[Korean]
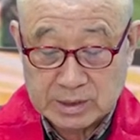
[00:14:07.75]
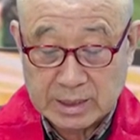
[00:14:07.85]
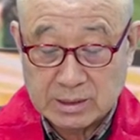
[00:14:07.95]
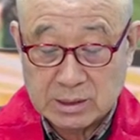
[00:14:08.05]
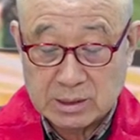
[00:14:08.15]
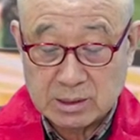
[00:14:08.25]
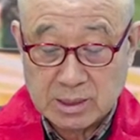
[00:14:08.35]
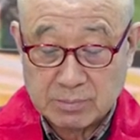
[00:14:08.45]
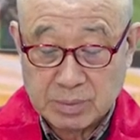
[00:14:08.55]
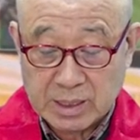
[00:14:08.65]
엔진을
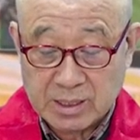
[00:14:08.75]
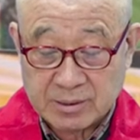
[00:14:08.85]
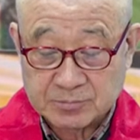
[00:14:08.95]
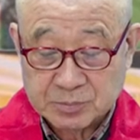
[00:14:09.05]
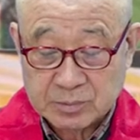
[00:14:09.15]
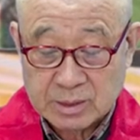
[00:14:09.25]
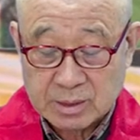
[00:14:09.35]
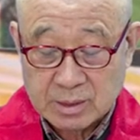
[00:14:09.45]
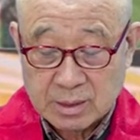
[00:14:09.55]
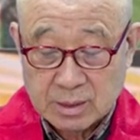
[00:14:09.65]
단 배가
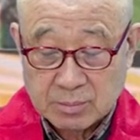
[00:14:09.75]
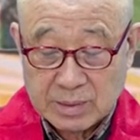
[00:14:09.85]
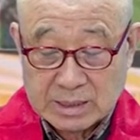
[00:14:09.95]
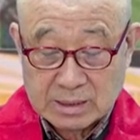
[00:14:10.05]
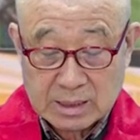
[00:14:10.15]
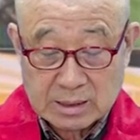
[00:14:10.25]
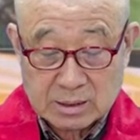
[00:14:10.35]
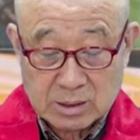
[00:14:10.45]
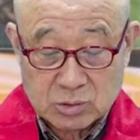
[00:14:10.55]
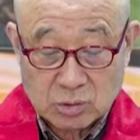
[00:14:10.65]

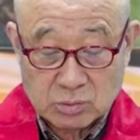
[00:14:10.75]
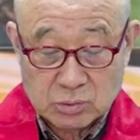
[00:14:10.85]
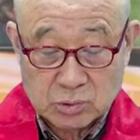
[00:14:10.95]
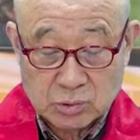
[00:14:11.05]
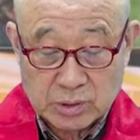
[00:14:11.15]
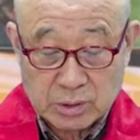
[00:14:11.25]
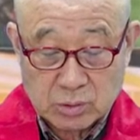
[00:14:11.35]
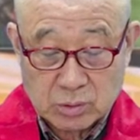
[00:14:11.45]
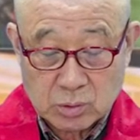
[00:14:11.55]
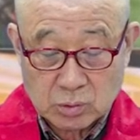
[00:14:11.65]
빠져나가는데 좁은 수로에
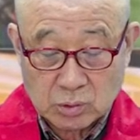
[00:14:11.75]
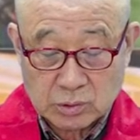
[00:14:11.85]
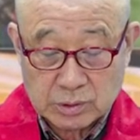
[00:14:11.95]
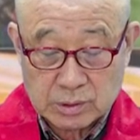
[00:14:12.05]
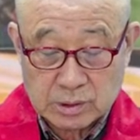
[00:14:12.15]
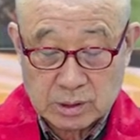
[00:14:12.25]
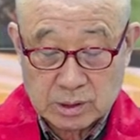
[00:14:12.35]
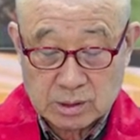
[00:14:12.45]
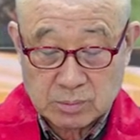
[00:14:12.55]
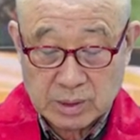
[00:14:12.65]
교통체증이
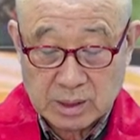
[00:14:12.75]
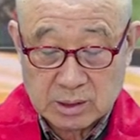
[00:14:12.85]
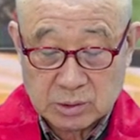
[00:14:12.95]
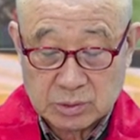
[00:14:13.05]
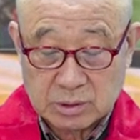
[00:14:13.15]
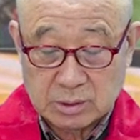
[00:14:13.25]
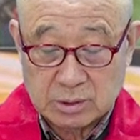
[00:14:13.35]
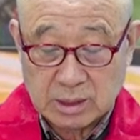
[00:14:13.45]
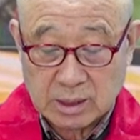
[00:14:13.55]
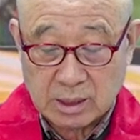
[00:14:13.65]
생겨서 배가
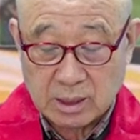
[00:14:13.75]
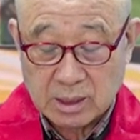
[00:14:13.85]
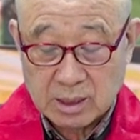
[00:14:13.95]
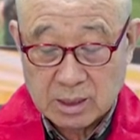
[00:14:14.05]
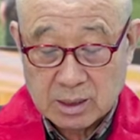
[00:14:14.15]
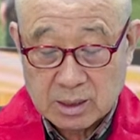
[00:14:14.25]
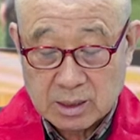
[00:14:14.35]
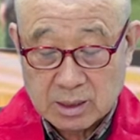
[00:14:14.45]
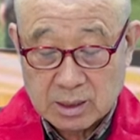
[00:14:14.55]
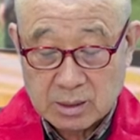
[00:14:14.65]
시원하게
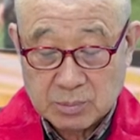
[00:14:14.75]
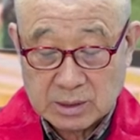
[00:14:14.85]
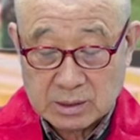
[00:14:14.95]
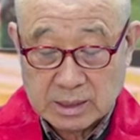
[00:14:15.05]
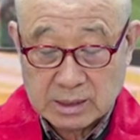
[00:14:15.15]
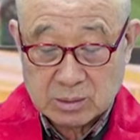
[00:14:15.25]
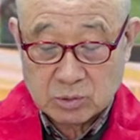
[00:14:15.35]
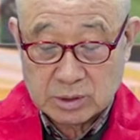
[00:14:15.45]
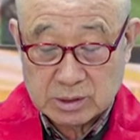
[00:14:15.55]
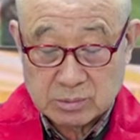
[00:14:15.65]
예, 빠져나가지
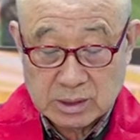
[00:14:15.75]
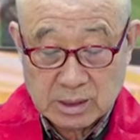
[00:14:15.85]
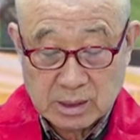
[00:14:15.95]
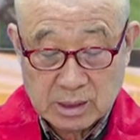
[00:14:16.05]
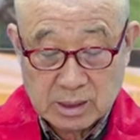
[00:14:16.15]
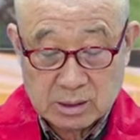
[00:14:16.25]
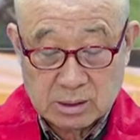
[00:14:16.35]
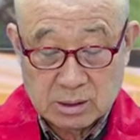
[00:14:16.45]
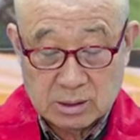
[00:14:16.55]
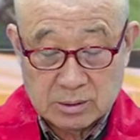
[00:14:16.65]
못했습니다. 게다가
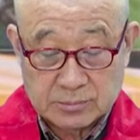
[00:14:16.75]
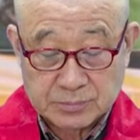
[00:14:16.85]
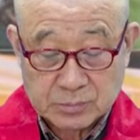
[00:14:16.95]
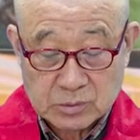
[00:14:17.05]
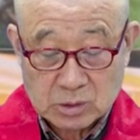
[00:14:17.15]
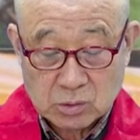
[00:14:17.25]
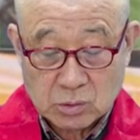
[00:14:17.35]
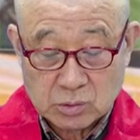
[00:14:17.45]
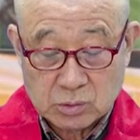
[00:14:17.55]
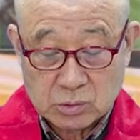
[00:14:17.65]
들리는
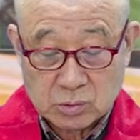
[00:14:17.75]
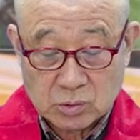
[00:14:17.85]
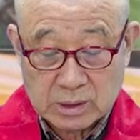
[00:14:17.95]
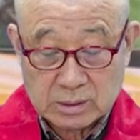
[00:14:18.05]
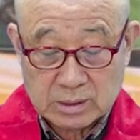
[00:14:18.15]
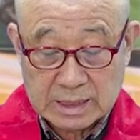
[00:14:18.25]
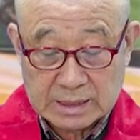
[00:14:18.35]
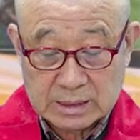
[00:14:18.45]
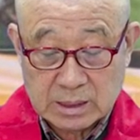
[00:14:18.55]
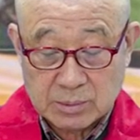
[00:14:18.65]
코스 또한
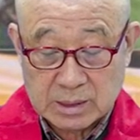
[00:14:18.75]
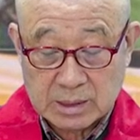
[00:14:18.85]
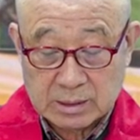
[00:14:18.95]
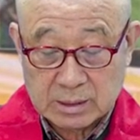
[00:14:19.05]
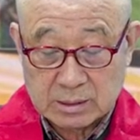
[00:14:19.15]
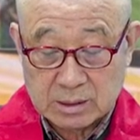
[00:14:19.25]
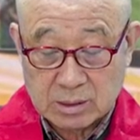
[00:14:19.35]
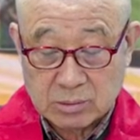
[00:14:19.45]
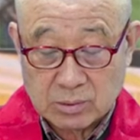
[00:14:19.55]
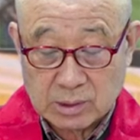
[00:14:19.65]
아직 개발이 안
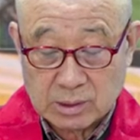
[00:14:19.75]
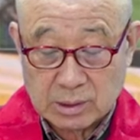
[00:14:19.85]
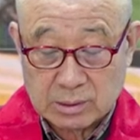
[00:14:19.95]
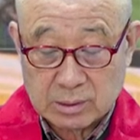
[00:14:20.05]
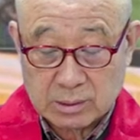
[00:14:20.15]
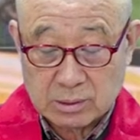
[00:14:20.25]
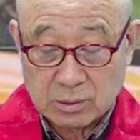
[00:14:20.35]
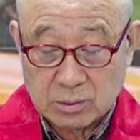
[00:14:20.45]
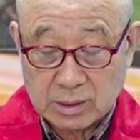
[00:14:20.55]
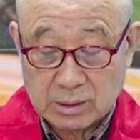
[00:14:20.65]
된듯고
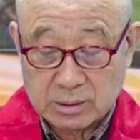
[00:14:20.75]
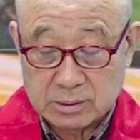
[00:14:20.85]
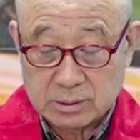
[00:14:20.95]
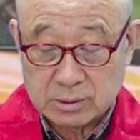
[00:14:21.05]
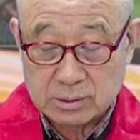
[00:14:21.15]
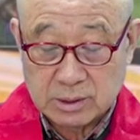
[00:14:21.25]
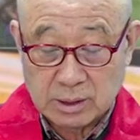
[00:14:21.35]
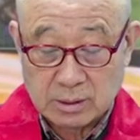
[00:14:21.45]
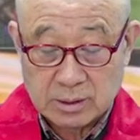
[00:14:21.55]
관광객들로 하여금 은근히